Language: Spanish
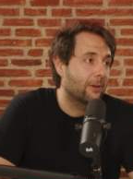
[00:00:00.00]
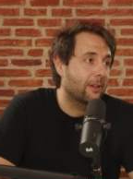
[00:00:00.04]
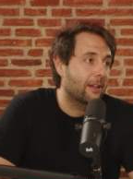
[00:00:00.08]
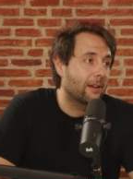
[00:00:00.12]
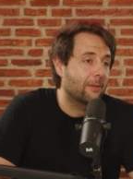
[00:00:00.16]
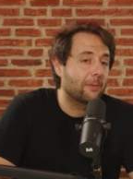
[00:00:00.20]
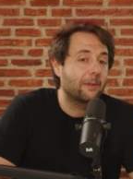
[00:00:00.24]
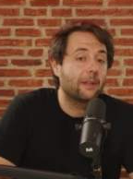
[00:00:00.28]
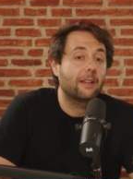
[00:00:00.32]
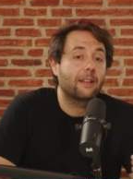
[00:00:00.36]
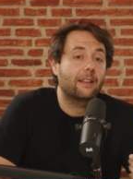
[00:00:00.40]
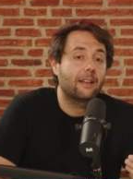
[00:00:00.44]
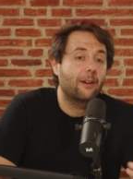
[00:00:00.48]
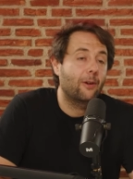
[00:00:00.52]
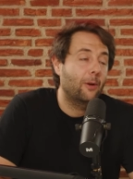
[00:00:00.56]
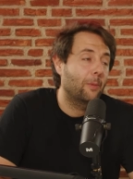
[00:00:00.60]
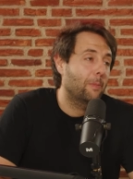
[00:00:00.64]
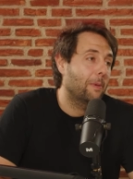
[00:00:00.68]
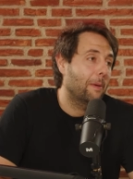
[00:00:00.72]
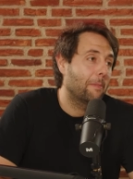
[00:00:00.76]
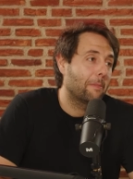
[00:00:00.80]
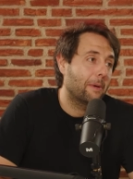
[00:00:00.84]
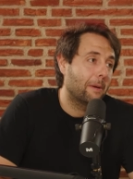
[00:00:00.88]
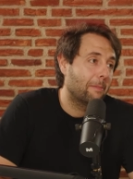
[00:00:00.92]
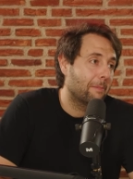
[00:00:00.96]
ya una vez que hago el
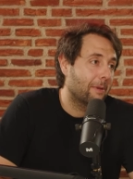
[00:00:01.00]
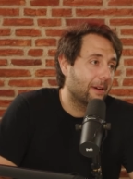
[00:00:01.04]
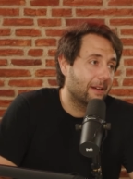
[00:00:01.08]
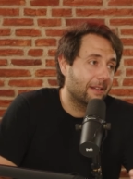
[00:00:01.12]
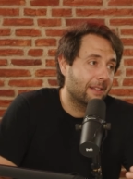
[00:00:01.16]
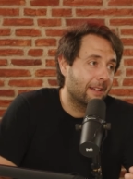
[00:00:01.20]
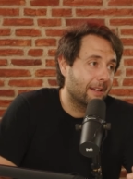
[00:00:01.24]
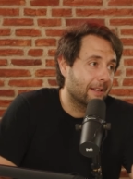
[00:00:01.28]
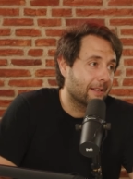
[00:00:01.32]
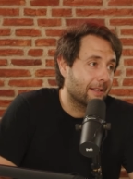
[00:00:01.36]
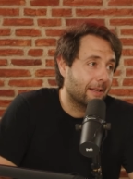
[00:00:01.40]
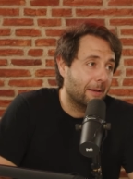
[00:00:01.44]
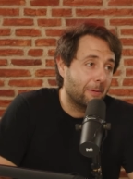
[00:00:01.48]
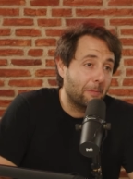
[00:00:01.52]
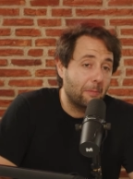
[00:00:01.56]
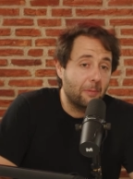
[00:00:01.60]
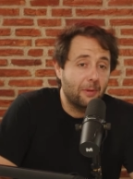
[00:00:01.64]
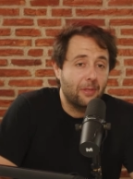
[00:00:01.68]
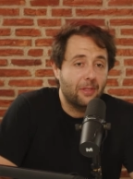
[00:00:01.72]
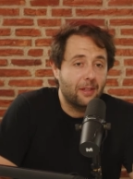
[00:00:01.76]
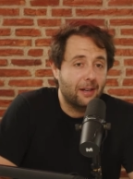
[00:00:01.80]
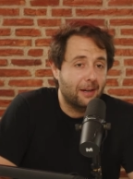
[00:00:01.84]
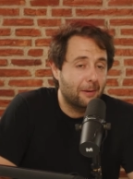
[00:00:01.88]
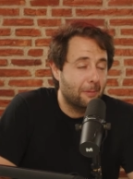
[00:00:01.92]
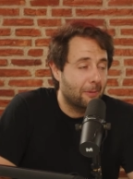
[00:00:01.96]
pam, pam, pam, ya es que mi
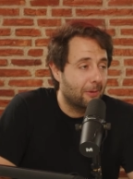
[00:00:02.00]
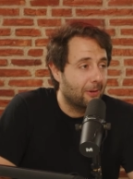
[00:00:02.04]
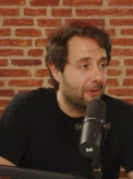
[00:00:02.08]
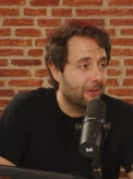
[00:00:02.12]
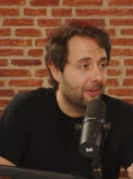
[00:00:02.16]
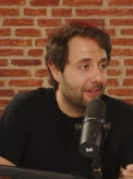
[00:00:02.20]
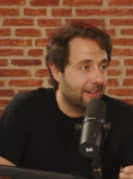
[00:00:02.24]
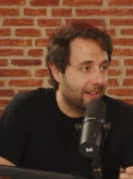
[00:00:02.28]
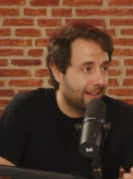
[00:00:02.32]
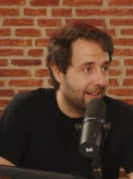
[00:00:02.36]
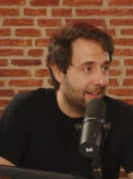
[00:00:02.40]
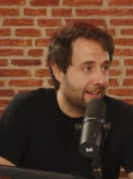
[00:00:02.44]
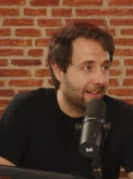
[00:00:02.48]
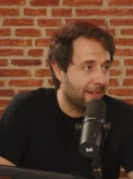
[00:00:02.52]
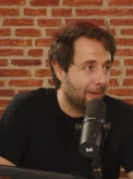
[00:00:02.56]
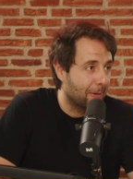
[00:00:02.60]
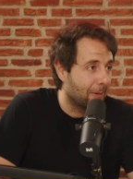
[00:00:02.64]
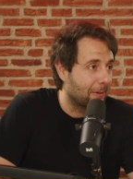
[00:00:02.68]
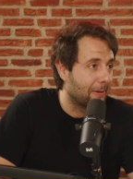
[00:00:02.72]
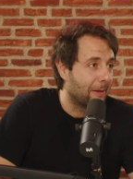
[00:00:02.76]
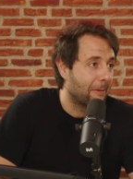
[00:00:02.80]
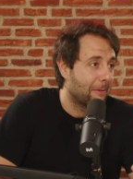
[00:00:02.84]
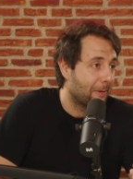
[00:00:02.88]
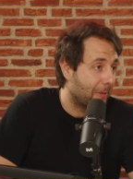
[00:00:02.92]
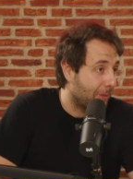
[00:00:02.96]
cerebro, eh,
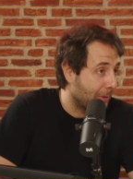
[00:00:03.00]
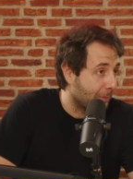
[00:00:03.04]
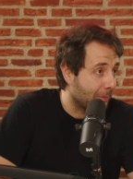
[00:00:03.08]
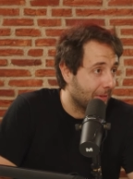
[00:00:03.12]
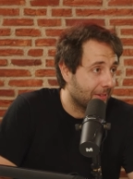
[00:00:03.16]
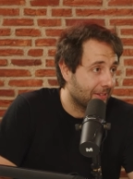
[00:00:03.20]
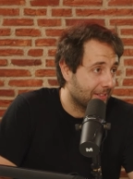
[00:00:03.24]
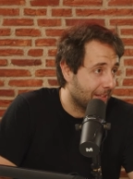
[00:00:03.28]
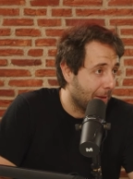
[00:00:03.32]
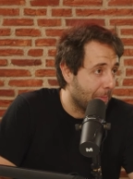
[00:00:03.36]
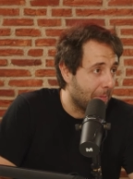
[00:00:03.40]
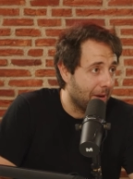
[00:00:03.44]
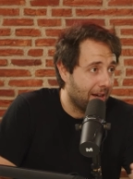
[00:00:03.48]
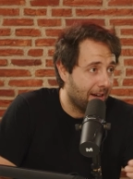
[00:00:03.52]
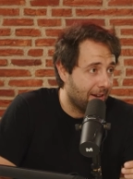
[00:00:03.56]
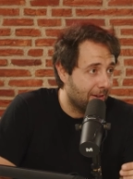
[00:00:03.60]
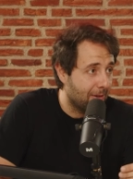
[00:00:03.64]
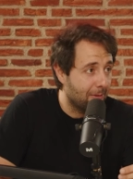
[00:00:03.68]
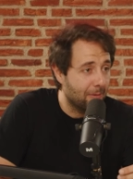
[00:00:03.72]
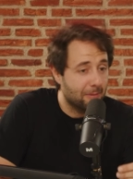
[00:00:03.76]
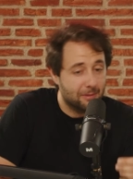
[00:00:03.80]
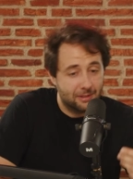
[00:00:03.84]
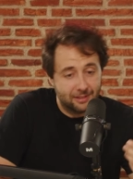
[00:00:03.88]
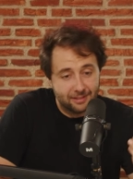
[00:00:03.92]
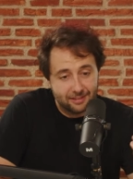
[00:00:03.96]
de vez en cuando está
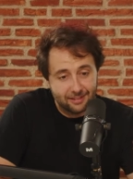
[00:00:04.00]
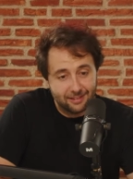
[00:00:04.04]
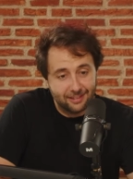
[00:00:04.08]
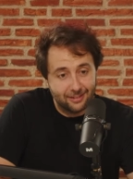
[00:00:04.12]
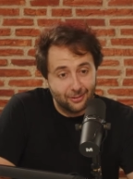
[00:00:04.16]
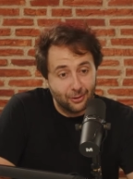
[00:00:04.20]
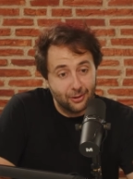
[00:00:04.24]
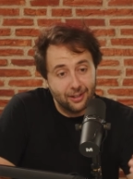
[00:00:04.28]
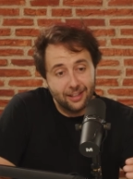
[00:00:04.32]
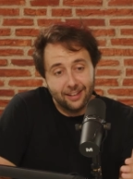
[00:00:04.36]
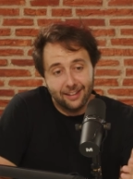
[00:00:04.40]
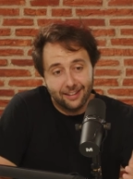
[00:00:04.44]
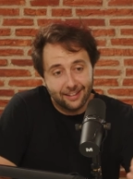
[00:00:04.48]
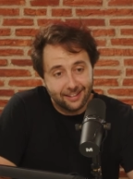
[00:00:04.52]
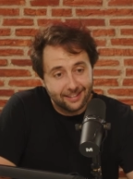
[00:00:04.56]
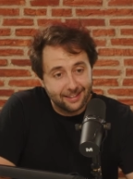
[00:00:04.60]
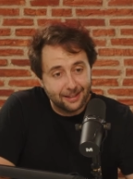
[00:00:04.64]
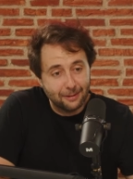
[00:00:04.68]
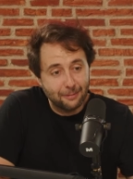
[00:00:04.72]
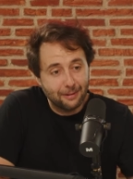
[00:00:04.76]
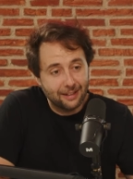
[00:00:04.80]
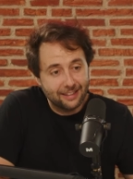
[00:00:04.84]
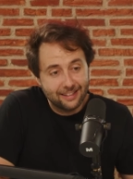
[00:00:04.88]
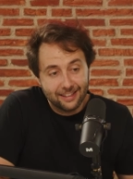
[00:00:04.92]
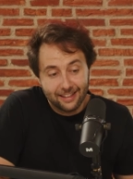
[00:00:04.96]
apagado, pues eh, oye,
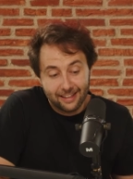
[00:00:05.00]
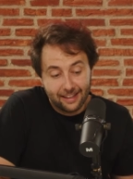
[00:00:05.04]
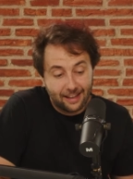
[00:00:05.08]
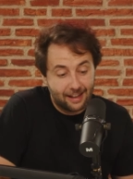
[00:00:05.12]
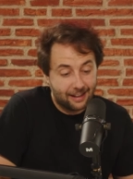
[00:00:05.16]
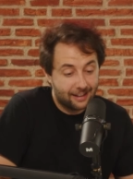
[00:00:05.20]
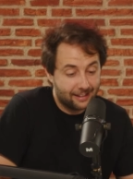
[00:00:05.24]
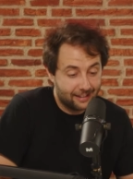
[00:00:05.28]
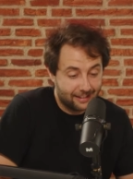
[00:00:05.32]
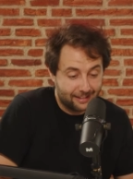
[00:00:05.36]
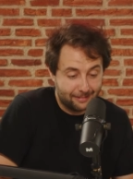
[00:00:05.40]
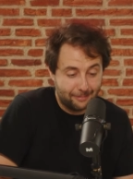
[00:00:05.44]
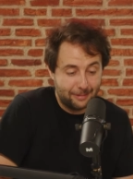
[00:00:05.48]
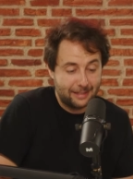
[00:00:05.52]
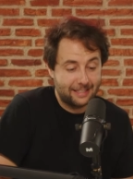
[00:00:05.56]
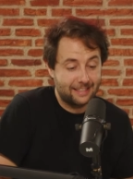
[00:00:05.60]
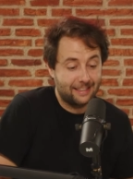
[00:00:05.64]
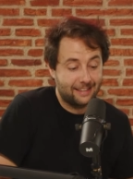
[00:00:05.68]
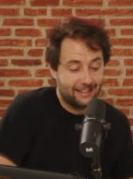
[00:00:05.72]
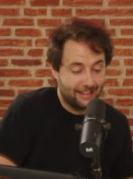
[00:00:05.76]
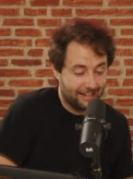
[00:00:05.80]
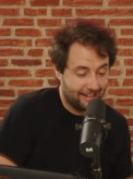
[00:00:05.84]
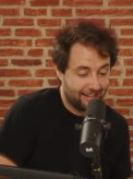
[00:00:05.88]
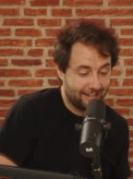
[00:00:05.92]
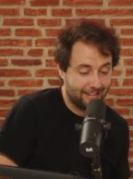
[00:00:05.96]
actívate ya que vas a
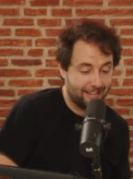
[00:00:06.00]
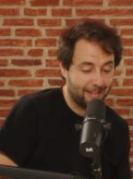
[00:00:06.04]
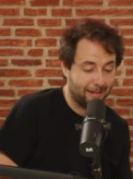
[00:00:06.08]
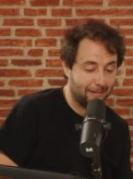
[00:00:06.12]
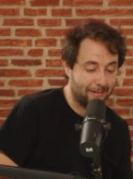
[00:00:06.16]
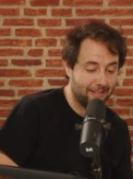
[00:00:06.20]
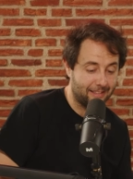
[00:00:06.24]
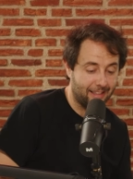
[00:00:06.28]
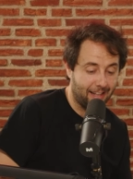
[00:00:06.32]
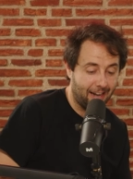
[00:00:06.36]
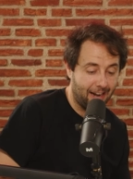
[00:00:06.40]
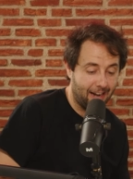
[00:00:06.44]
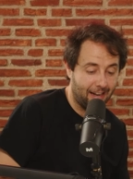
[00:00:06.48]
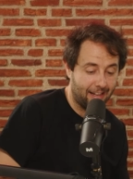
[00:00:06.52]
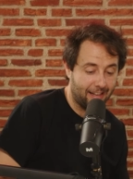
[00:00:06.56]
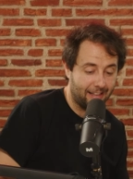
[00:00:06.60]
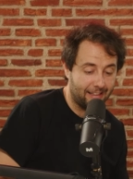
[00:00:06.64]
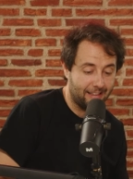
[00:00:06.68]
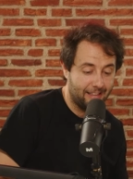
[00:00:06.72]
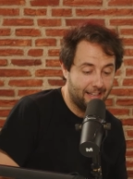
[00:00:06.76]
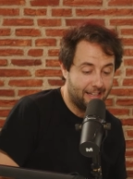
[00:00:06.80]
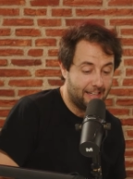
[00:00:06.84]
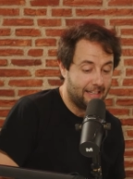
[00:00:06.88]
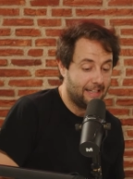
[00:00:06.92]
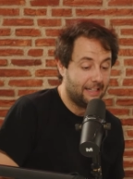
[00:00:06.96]
tener que entrevistar a
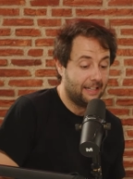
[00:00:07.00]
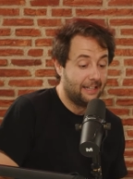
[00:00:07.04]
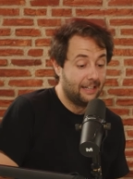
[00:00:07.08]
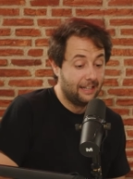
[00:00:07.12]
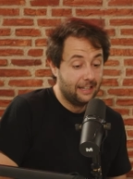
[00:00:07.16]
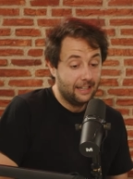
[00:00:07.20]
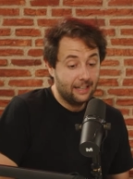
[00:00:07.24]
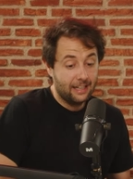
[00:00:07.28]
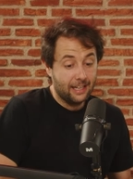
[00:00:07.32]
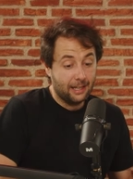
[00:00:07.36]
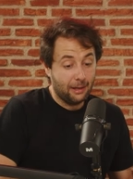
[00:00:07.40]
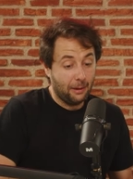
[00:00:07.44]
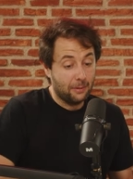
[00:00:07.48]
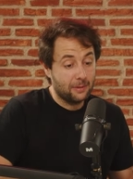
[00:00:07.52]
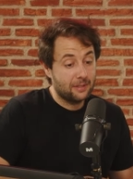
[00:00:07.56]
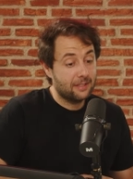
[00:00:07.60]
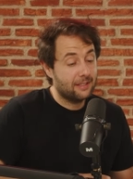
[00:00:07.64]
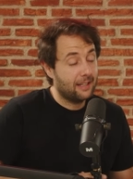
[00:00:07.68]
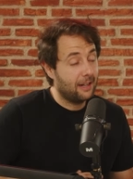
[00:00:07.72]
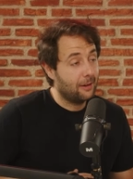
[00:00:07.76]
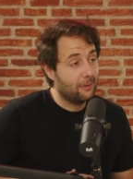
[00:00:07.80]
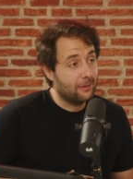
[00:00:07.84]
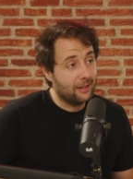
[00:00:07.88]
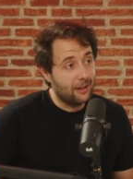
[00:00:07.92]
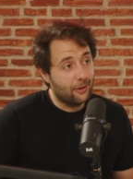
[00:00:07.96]
alguien y vamos a
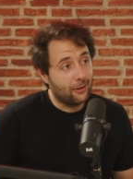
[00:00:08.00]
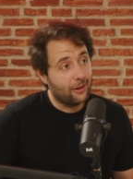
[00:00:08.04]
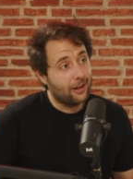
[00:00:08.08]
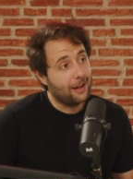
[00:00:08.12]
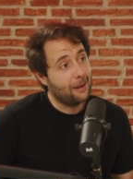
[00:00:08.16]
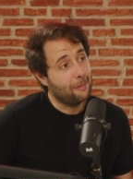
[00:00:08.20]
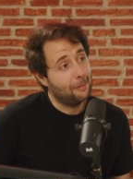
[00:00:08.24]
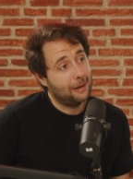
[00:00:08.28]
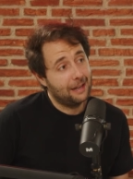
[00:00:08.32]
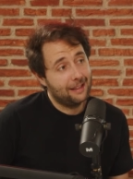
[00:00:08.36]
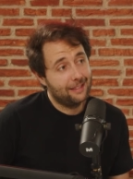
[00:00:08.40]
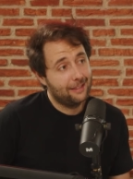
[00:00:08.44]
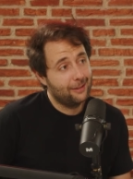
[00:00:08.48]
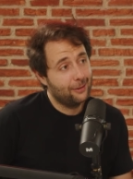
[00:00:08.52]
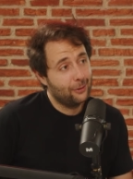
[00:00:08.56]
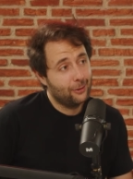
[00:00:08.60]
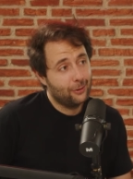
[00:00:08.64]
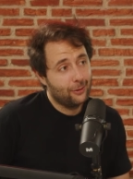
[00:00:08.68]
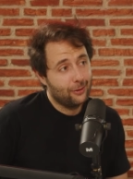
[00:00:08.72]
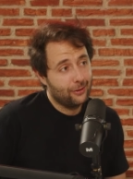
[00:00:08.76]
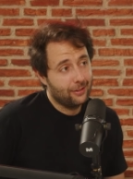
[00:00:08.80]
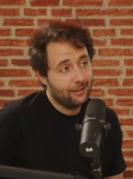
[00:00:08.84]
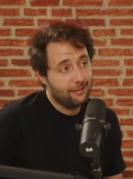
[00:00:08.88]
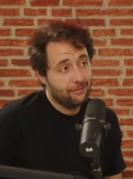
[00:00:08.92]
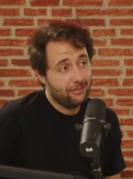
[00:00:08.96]
estar una hora
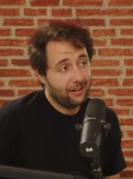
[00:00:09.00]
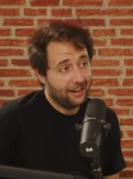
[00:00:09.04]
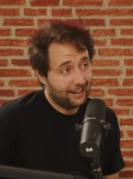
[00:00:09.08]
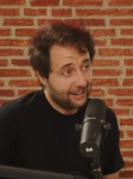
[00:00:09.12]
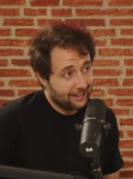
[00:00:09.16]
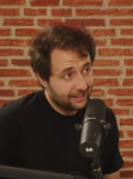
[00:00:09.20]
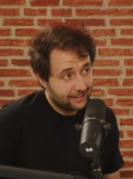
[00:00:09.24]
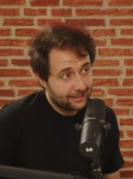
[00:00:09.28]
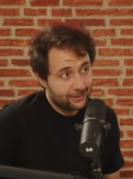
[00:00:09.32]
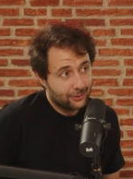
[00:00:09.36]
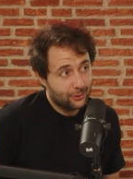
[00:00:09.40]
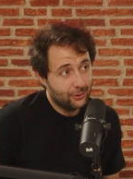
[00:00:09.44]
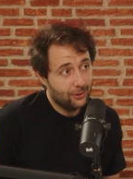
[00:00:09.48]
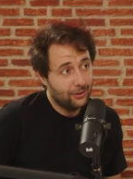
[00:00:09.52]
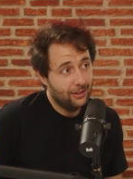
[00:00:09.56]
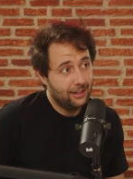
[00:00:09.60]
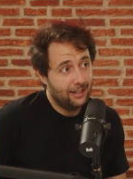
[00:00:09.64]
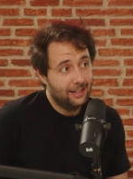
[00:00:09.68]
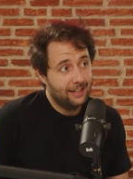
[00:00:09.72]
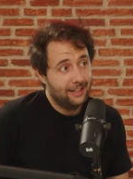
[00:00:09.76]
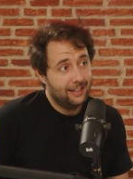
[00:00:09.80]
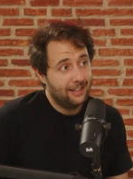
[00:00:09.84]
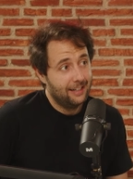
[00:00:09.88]
hablando de fracaso,